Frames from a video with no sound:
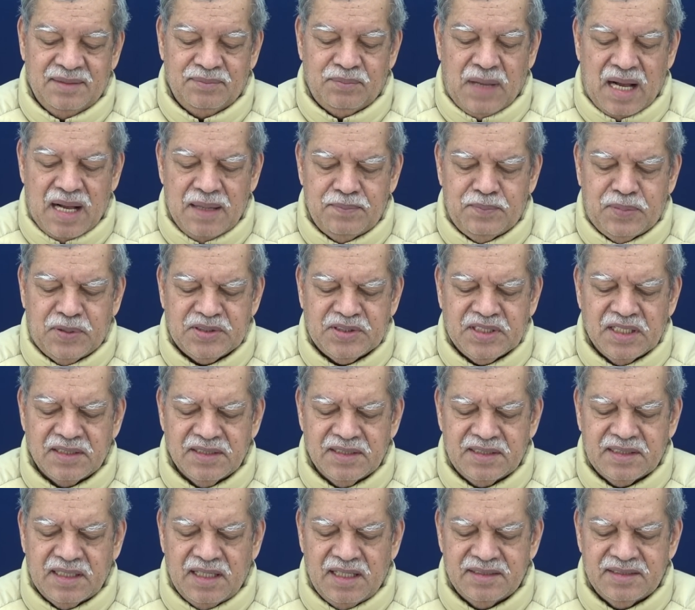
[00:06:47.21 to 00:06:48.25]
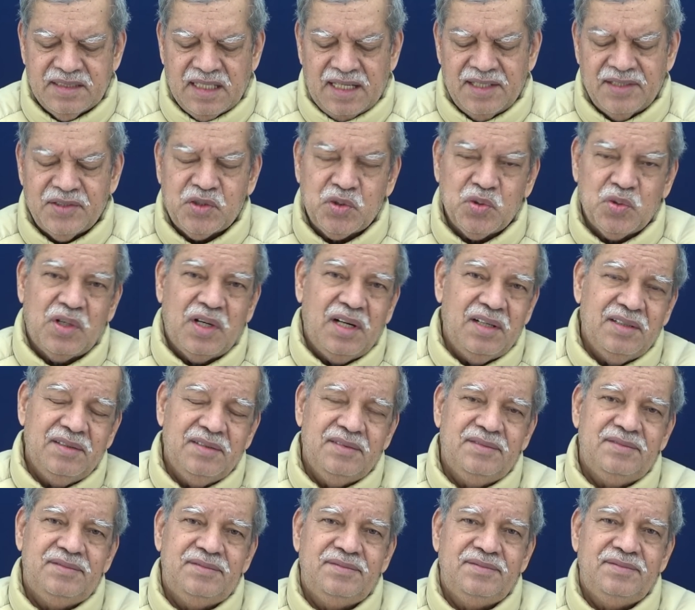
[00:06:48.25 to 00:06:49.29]
बाप प्रचंड तहा जाय चूड़ा
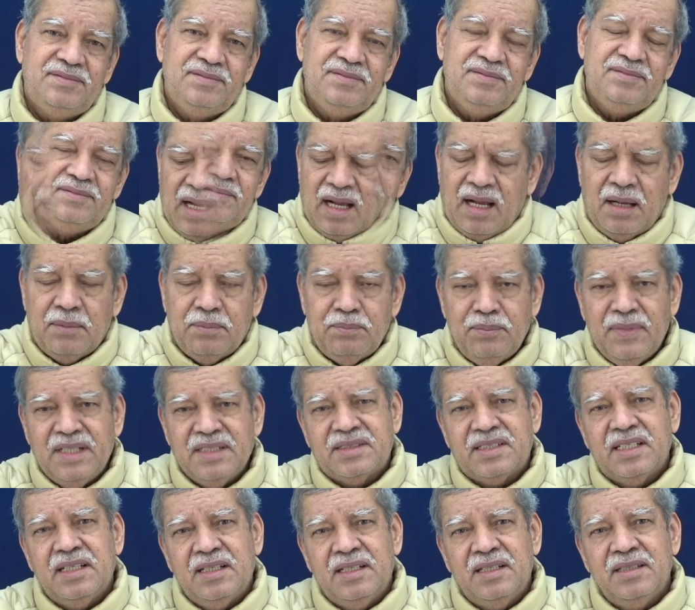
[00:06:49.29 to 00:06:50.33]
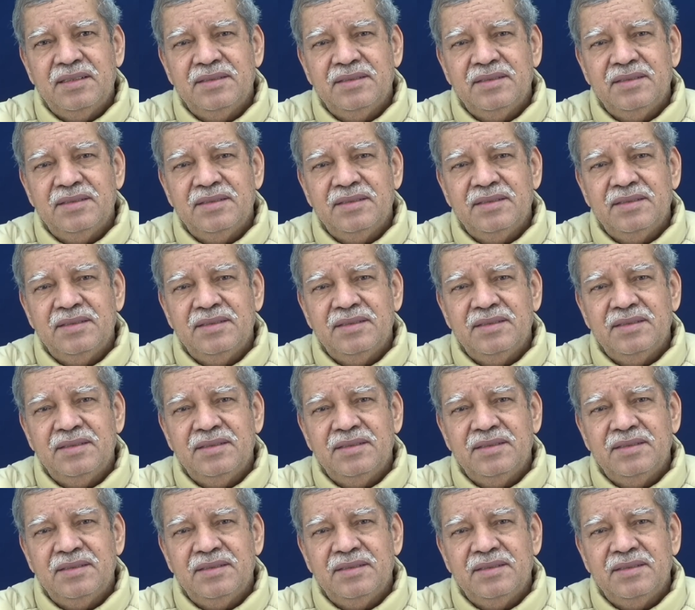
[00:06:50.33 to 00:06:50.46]
आप में से